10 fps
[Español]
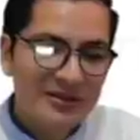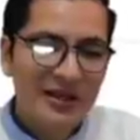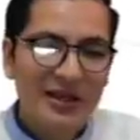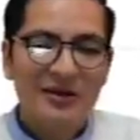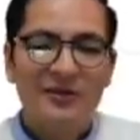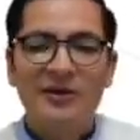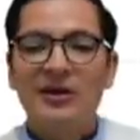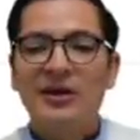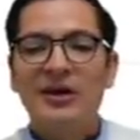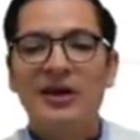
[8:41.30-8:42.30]
de ser
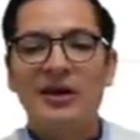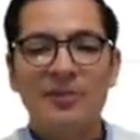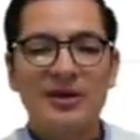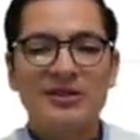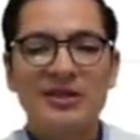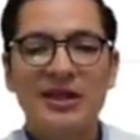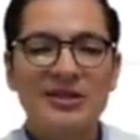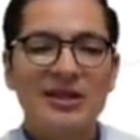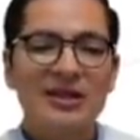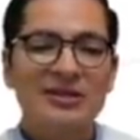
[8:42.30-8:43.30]
eh,
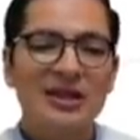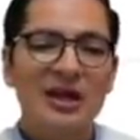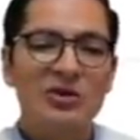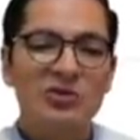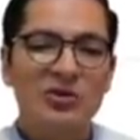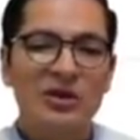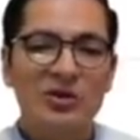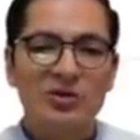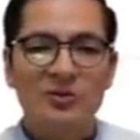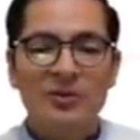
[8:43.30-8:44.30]
presidente de Estados
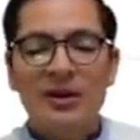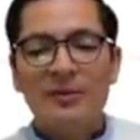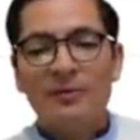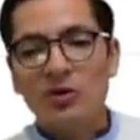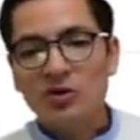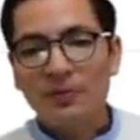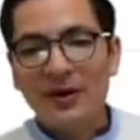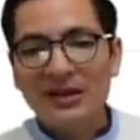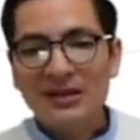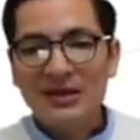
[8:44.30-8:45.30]
Unidos. Por su
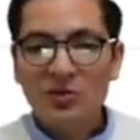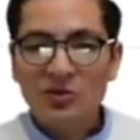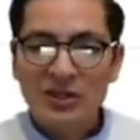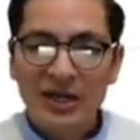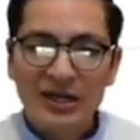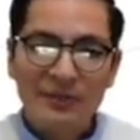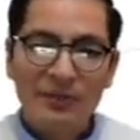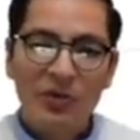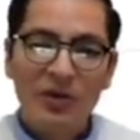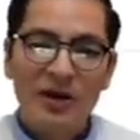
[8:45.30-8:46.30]
parte, Rusia
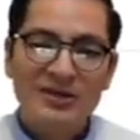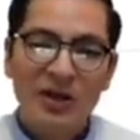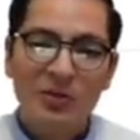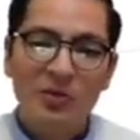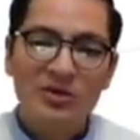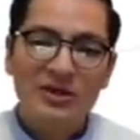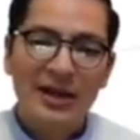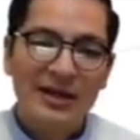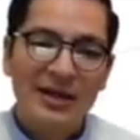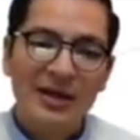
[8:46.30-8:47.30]
tampoco ha estado muy
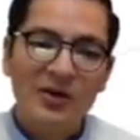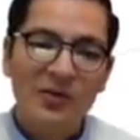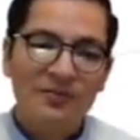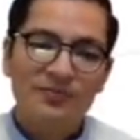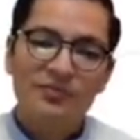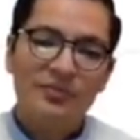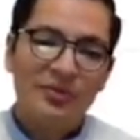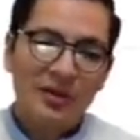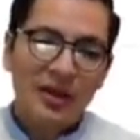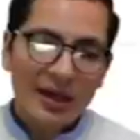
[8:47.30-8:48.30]
tranquilo.
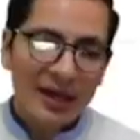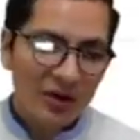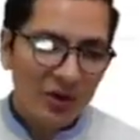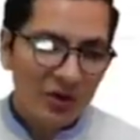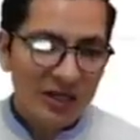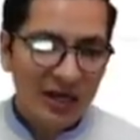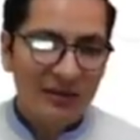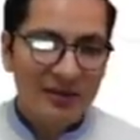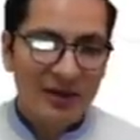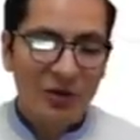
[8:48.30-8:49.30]
Ellos
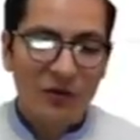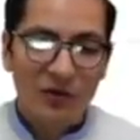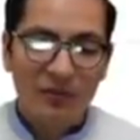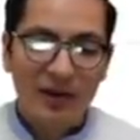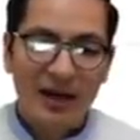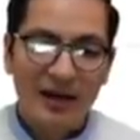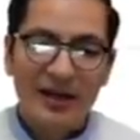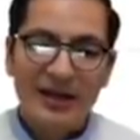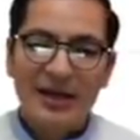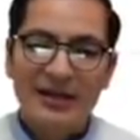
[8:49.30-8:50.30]
acaban de confirmar
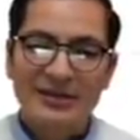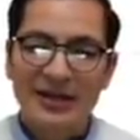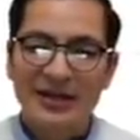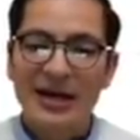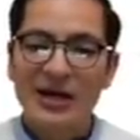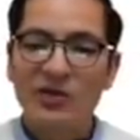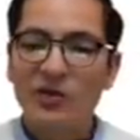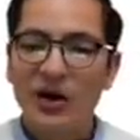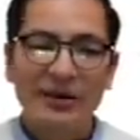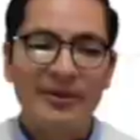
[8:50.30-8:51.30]
el
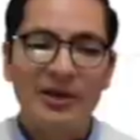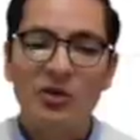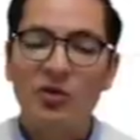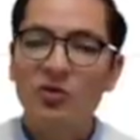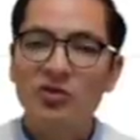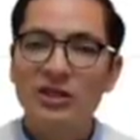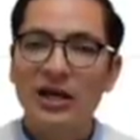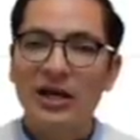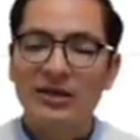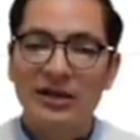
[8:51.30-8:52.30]
traslado a
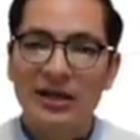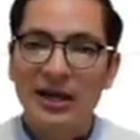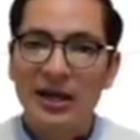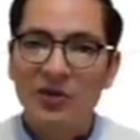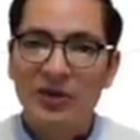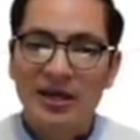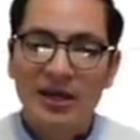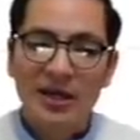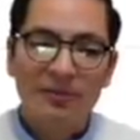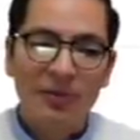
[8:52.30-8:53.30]
Bielorrusia, traslado de
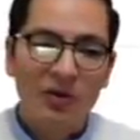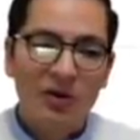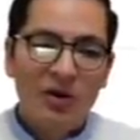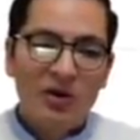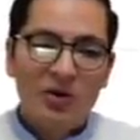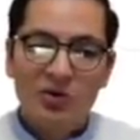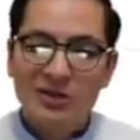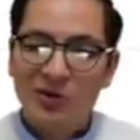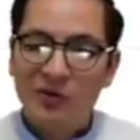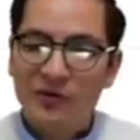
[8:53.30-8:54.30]
equipo.
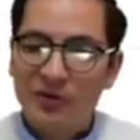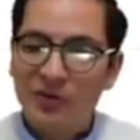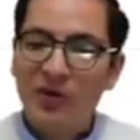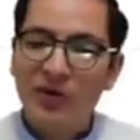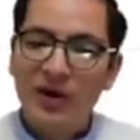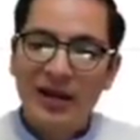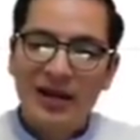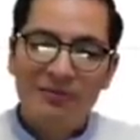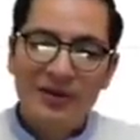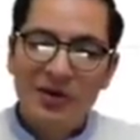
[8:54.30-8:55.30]
Rusia confirmó el
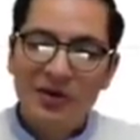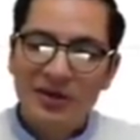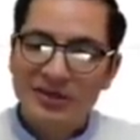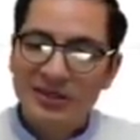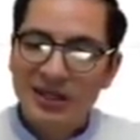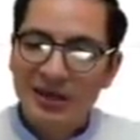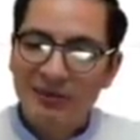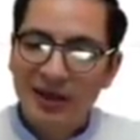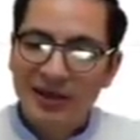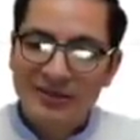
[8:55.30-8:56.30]
envío de
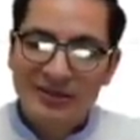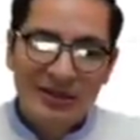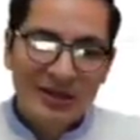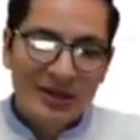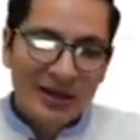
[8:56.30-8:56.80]
sistemas